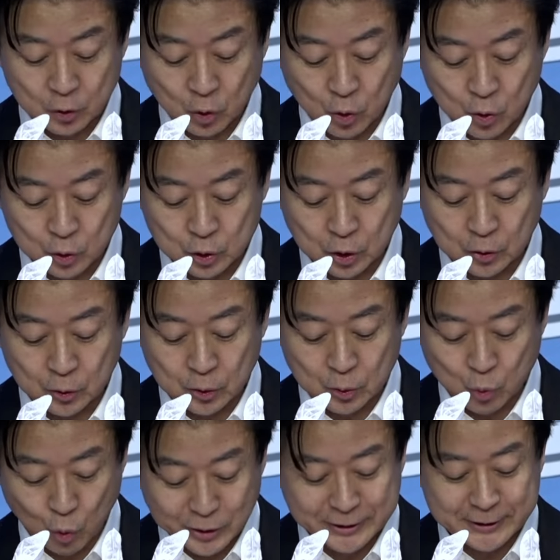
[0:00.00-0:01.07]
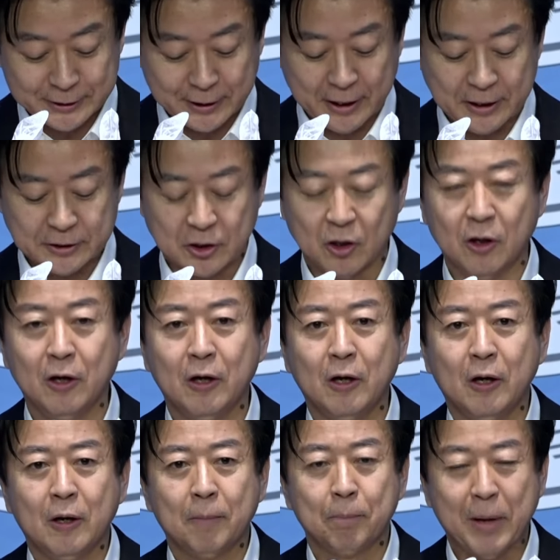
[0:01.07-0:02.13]
공천 원칙하에서
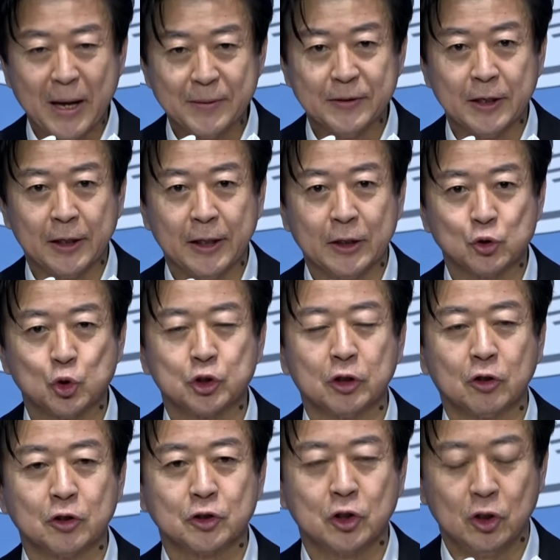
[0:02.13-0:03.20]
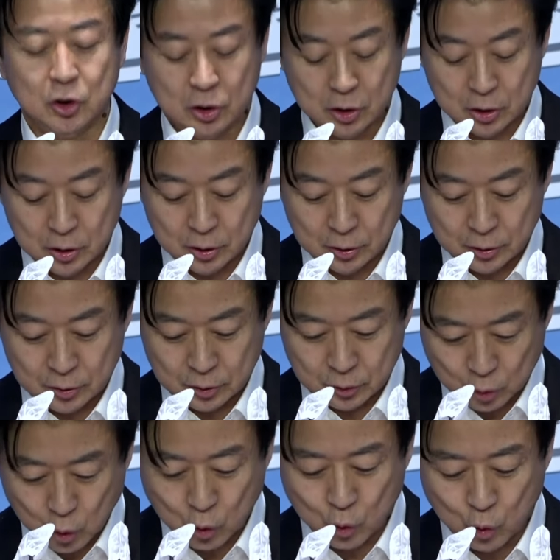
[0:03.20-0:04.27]
판단해 주실 것을
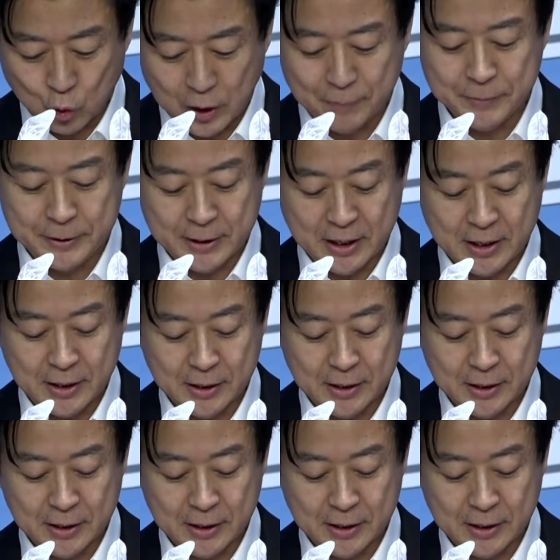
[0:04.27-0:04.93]
요구합니다.